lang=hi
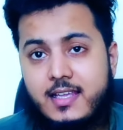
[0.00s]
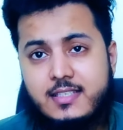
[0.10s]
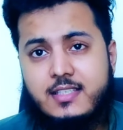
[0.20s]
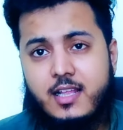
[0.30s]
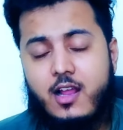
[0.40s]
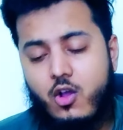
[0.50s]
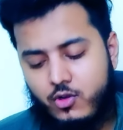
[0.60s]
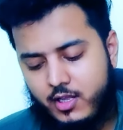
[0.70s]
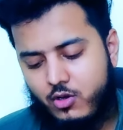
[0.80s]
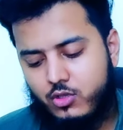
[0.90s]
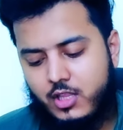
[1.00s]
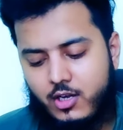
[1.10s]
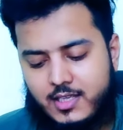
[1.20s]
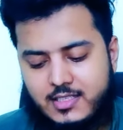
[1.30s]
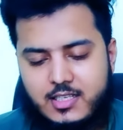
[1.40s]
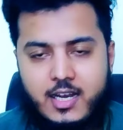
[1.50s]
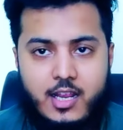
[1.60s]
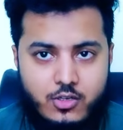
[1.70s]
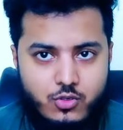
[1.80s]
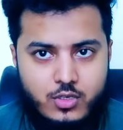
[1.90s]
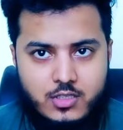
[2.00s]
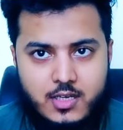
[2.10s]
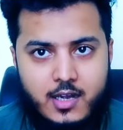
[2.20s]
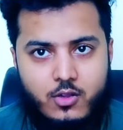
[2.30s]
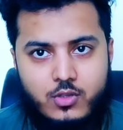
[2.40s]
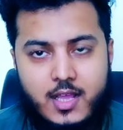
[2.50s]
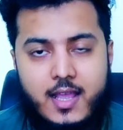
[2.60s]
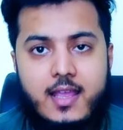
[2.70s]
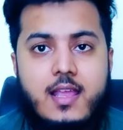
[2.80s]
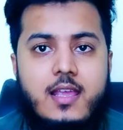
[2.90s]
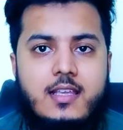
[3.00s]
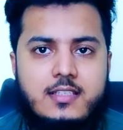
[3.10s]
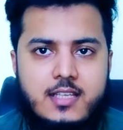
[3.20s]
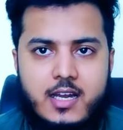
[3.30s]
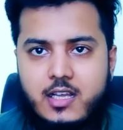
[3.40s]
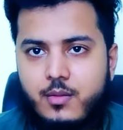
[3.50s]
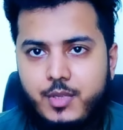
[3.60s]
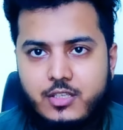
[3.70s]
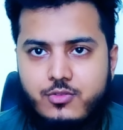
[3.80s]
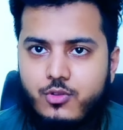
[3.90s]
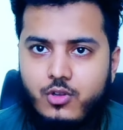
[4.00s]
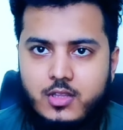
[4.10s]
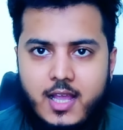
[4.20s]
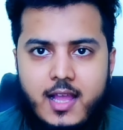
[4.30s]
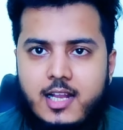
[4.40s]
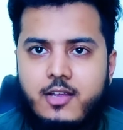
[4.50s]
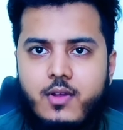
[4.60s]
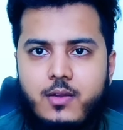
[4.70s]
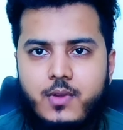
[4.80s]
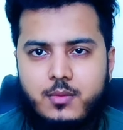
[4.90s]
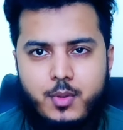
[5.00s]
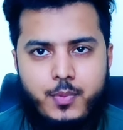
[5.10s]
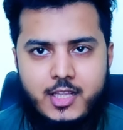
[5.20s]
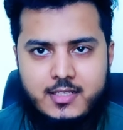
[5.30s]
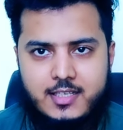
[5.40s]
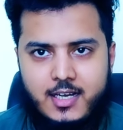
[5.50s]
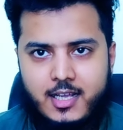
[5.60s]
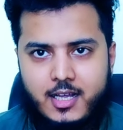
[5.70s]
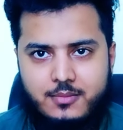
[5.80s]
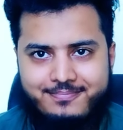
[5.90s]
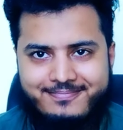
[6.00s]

किस तरह ऑनियर होता है किस तरह ये शो स्टार्ट होता है किस तरह कमिंग सून होता है आने वाले वक्त में पता चलेगा